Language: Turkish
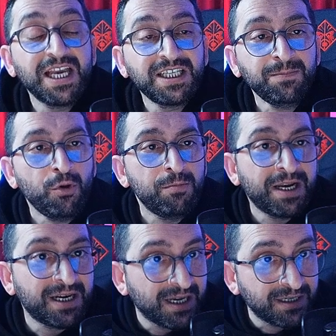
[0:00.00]
Eşit
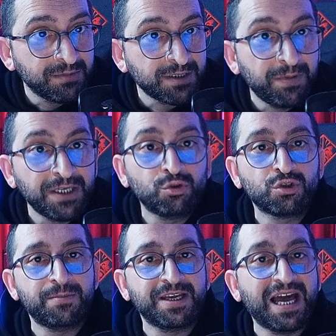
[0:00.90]
bölmelere ayrılmış
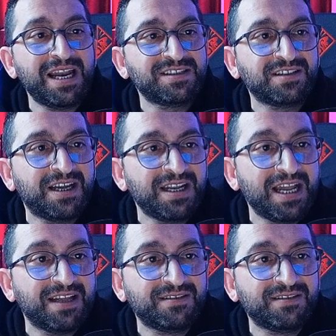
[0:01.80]
bir düzleme yerleştirilen